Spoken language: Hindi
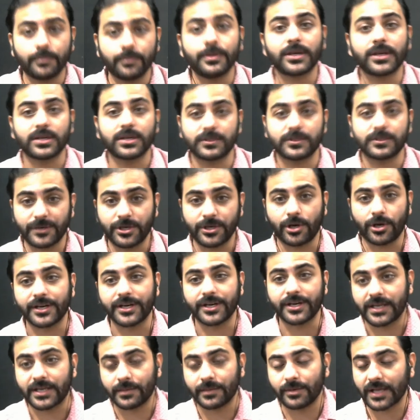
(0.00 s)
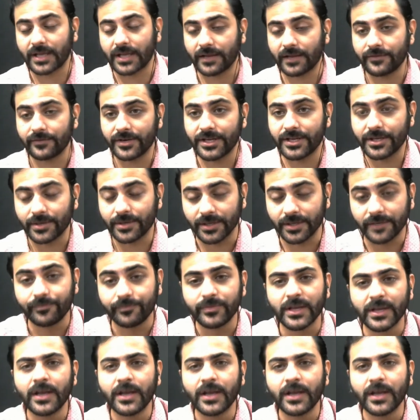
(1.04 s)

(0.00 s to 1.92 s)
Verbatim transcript: बिकॉज पीरियोडिक टेबल का वीडियो है